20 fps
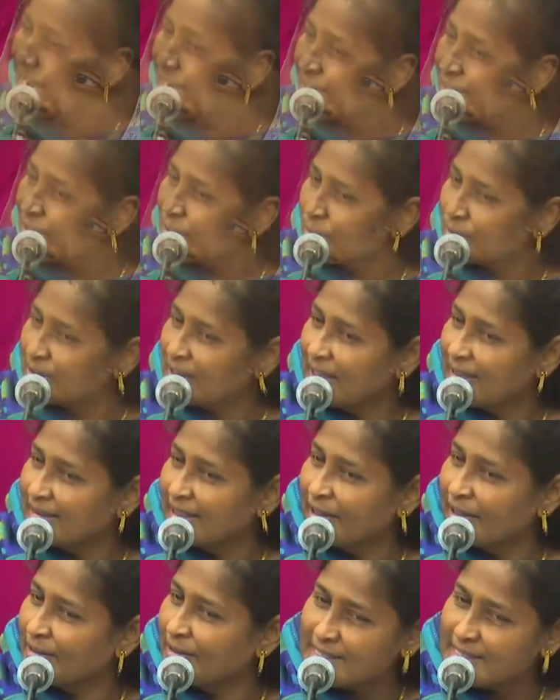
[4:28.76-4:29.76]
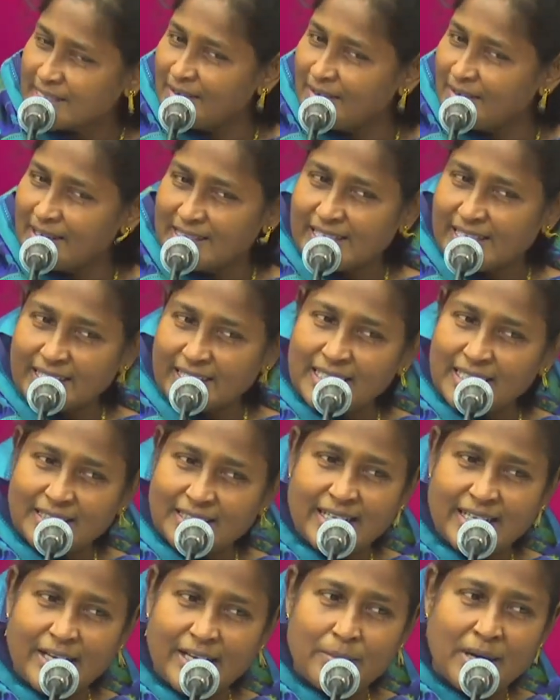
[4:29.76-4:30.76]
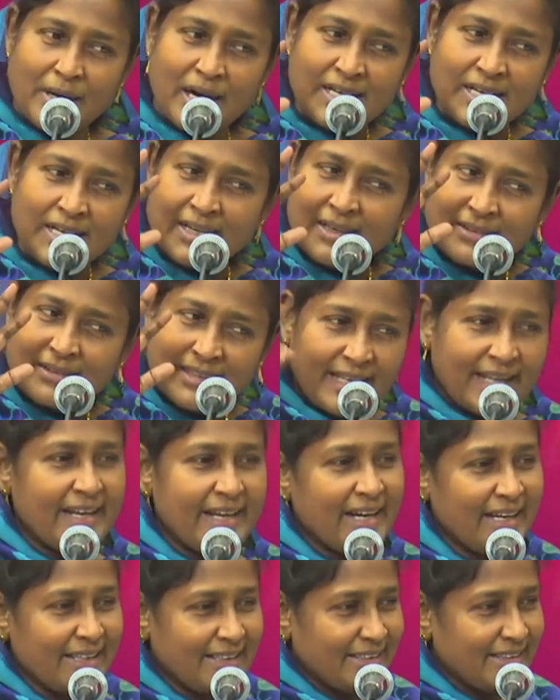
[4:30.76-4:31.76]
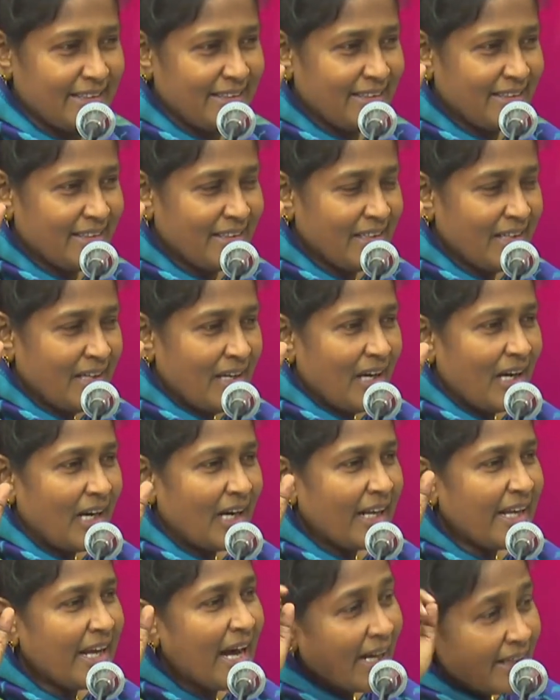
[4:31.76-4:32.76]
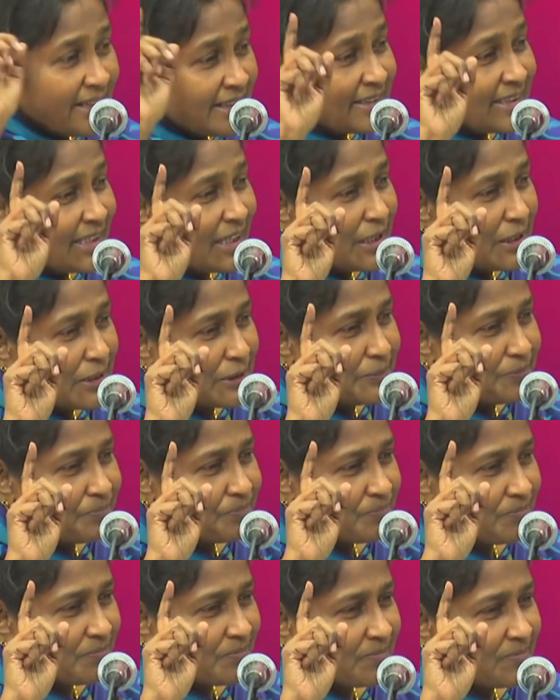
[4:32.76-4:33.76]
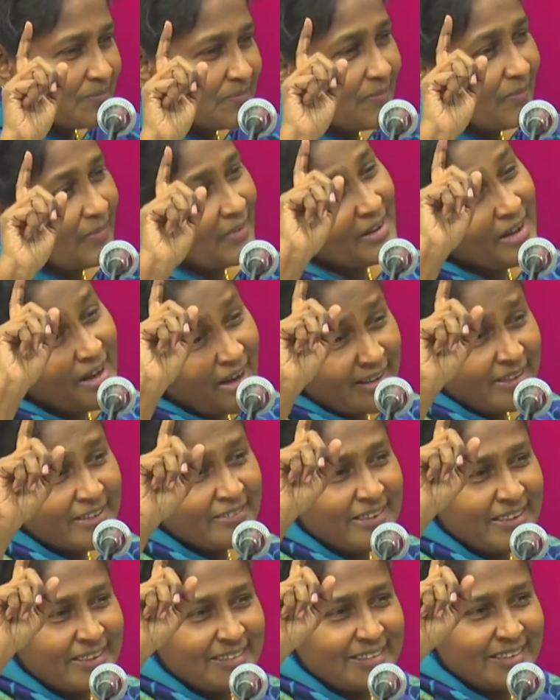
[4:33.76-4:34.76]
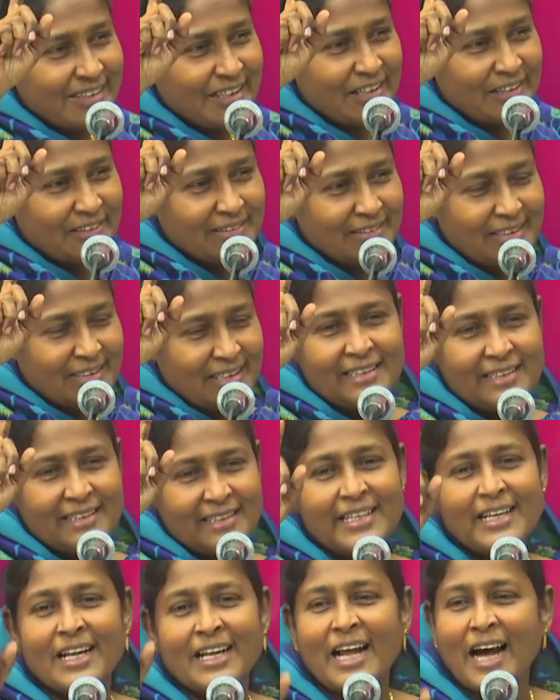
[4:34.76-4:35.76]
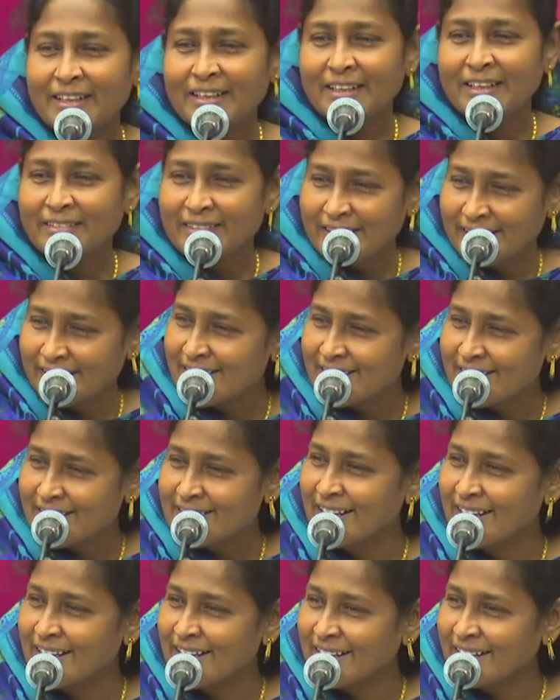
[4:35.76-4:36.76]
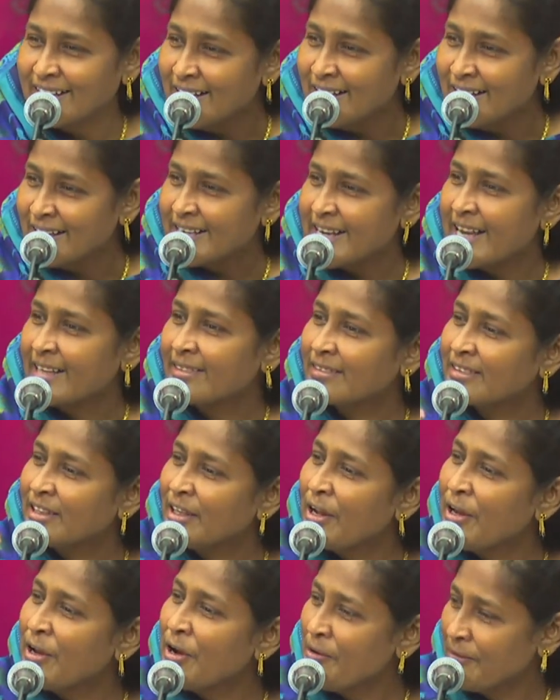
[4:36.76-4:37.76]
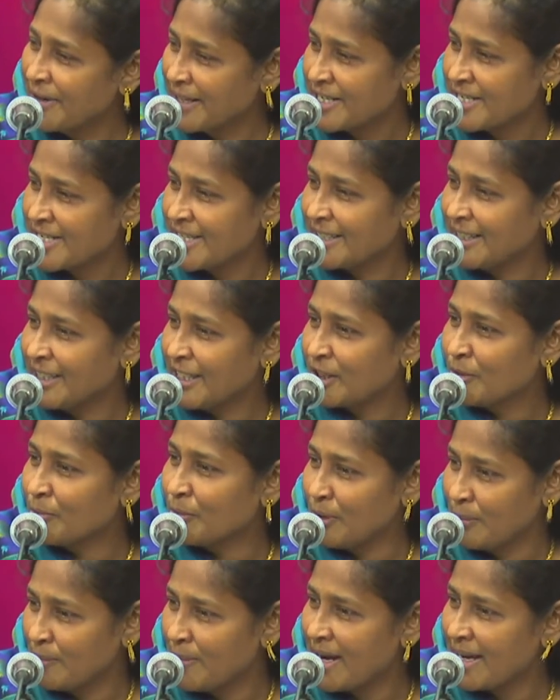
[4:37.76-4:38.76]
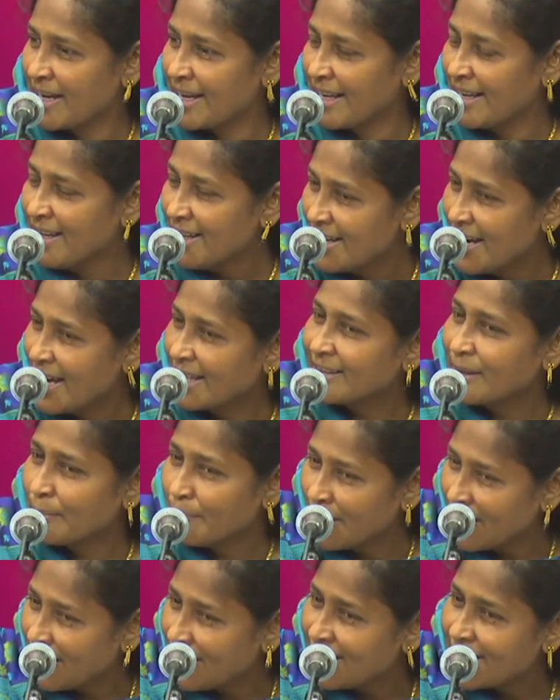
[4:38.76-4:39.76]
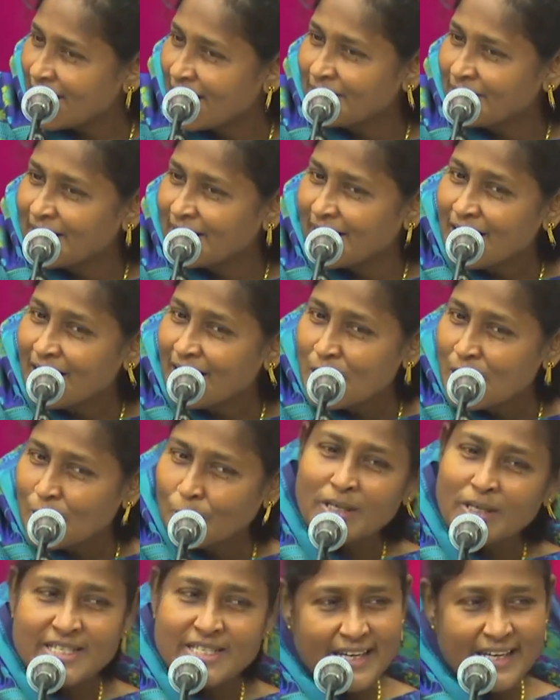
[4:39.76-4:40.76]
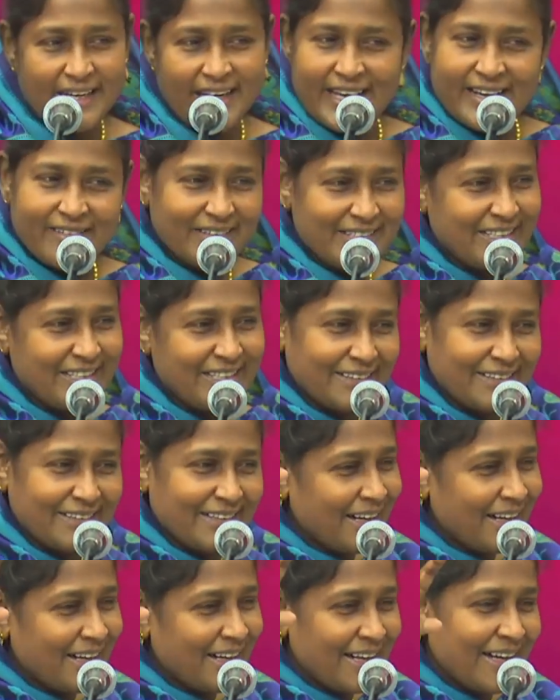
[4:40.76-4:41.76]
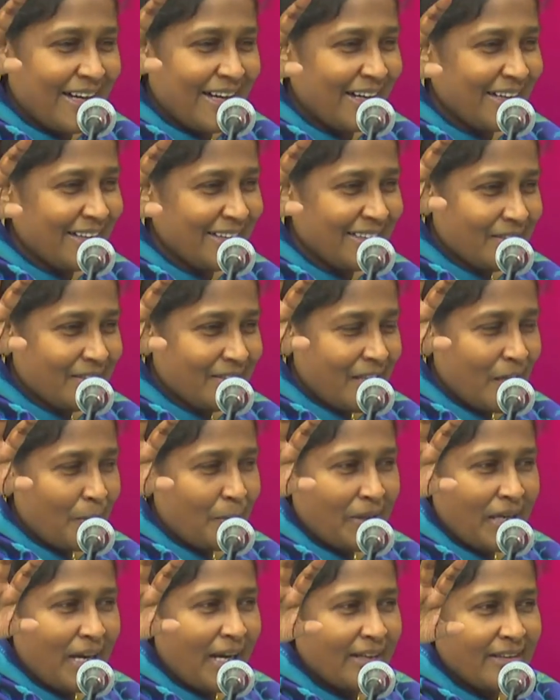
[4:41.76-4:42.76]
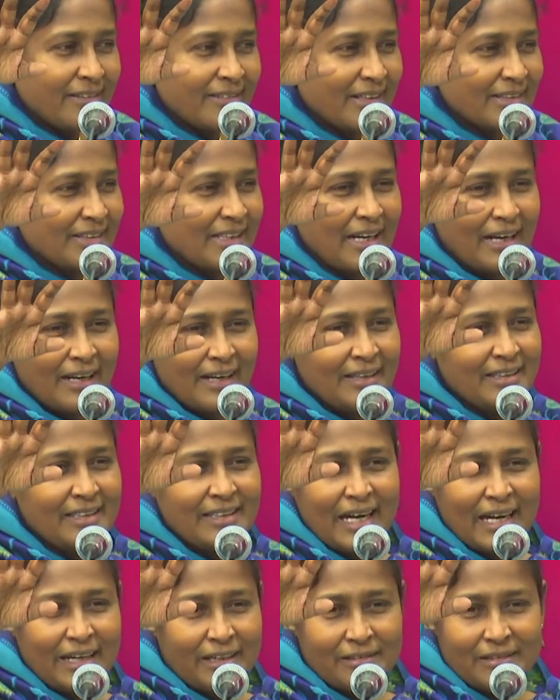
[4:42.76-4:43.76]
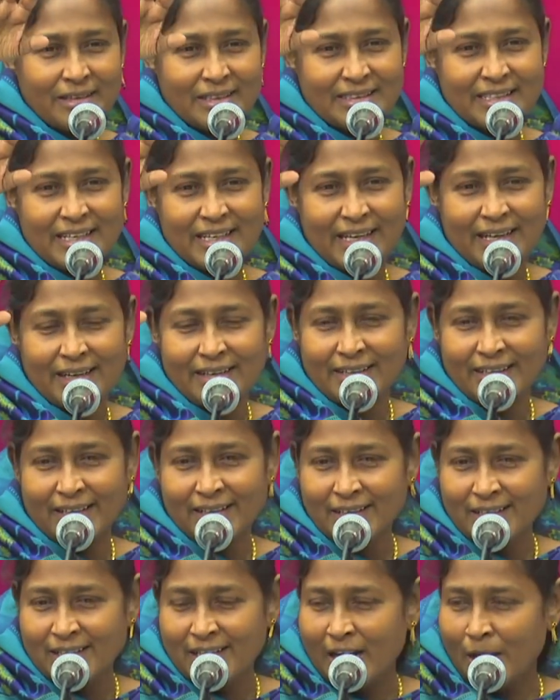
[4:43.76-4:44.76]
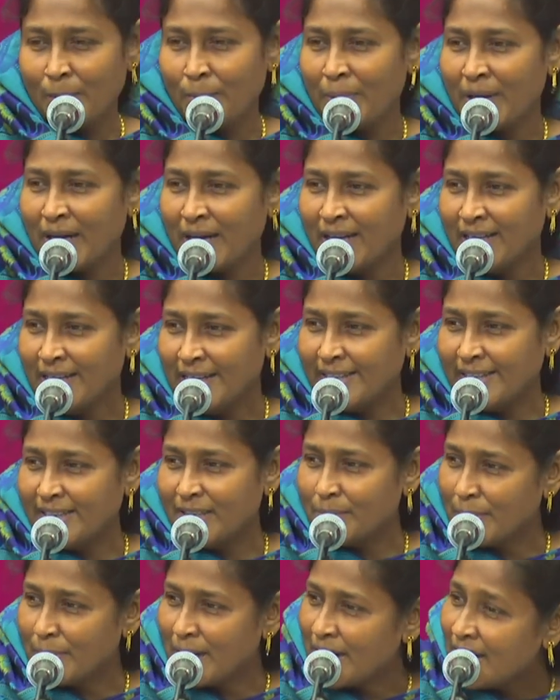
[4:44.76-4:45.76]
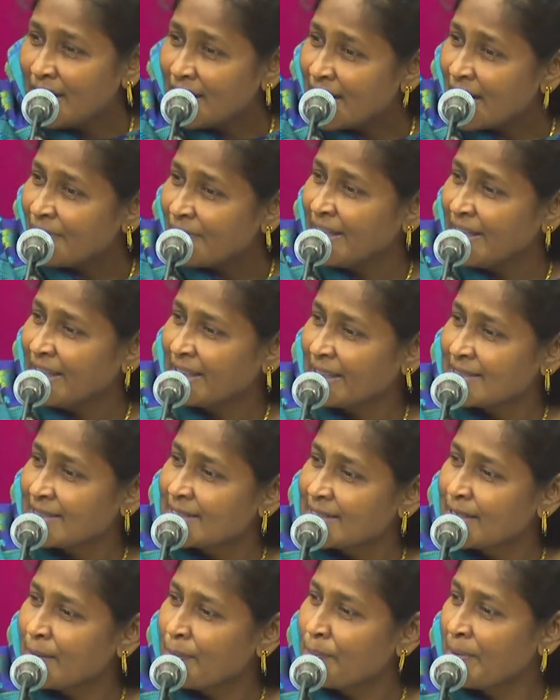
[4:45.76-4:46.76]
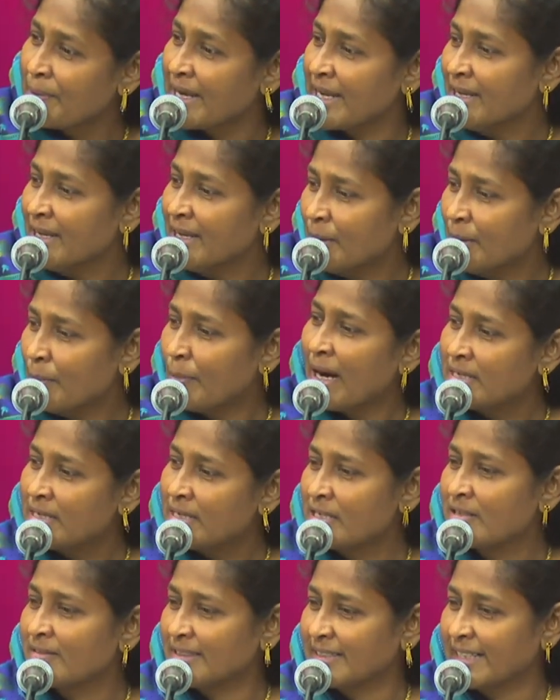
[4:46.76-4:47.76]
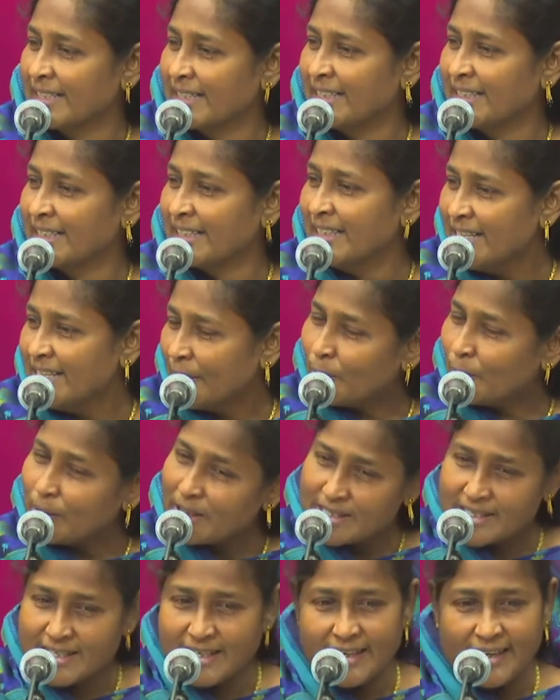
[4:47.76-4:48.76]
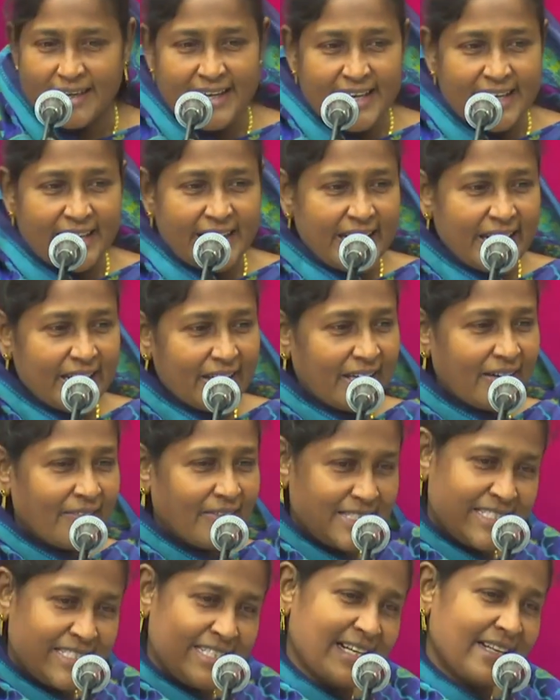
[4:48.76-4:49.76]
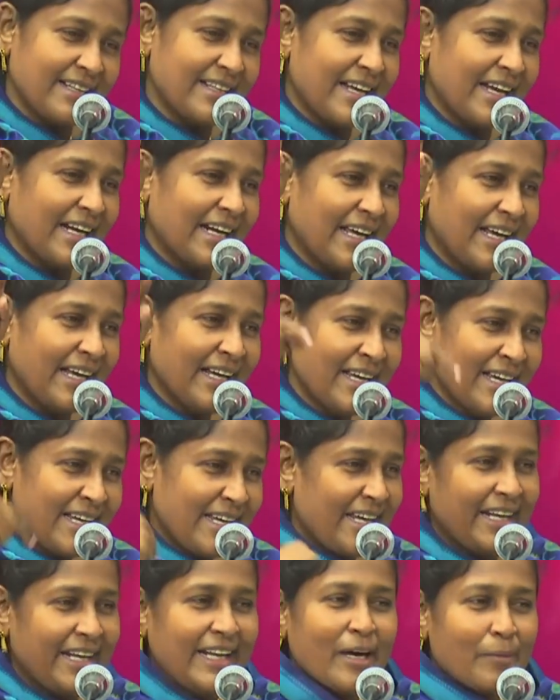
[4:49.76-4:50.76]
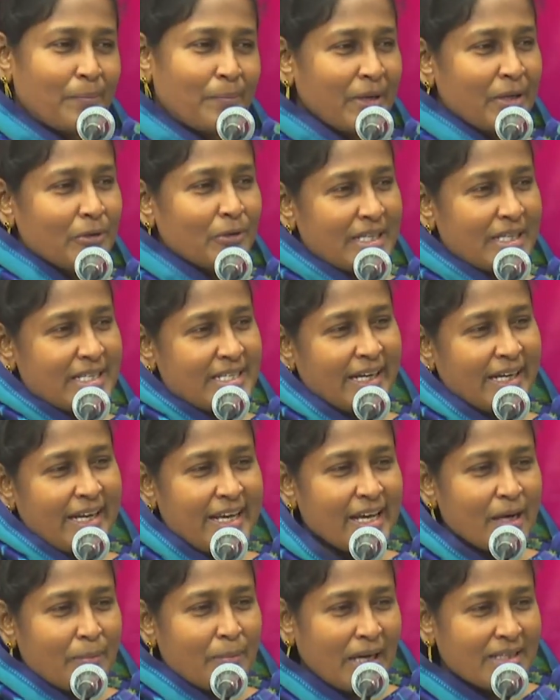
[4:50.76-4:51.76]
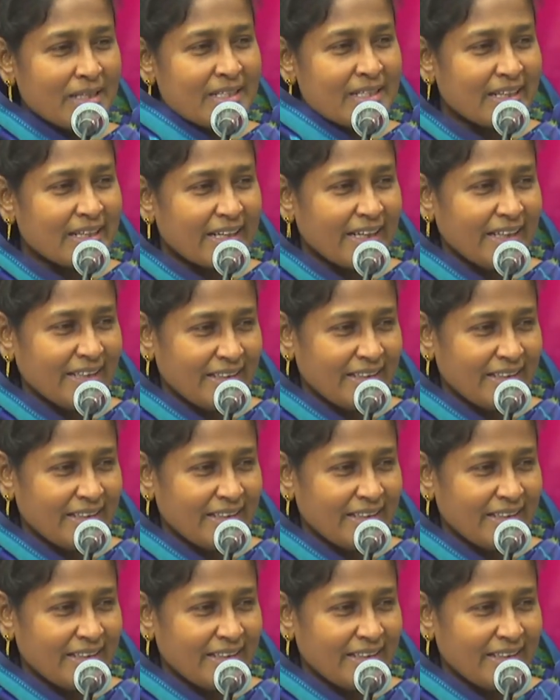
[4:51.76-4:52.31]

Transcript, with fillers: யாருக்கு முதல்ல தெரியும் இஸ்ரேல் ஜனங்களுக்கு தெரியுமா தெரியாது ஆனால் யாருக்கு தெரியும் ஆண்டவருக்கு தெரியும் அதனால ஆண்டவர் என்ன செஞ்சார் எத்தனையோ வருஷங்களுக்கு முன்பாக அந்த மாறாவில் ஒரு செடியை வச்சுருந்தார் இல்லையா அப்போ நான் ஆண்டவரிடத்தில் அழுது ஆண்டவரிடத்தில் கேட்டேன் அப்பா இந்த மாறாவின் கசப்பை மாற்றுவதற்கு ஒரு செடியை நீங்கள் அங்கே வச்சுருந்தீங்களே என்ன அப்படி ஒரு செடியாக மாற்றுங்க